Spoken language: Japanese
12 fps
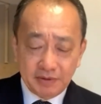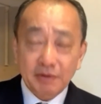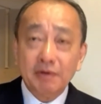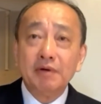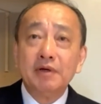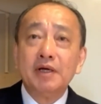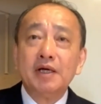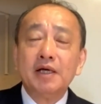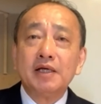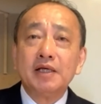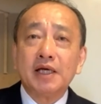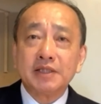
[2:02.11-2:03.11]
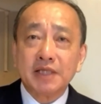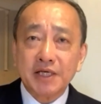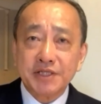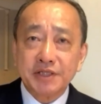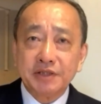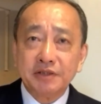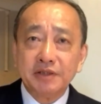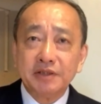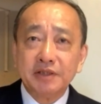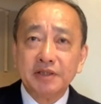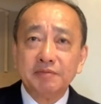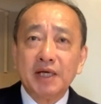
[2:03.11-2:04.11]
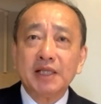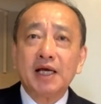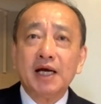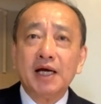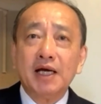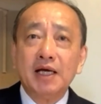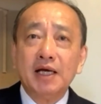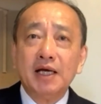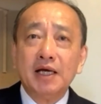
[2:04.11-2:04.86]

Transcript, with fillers: と優しくまた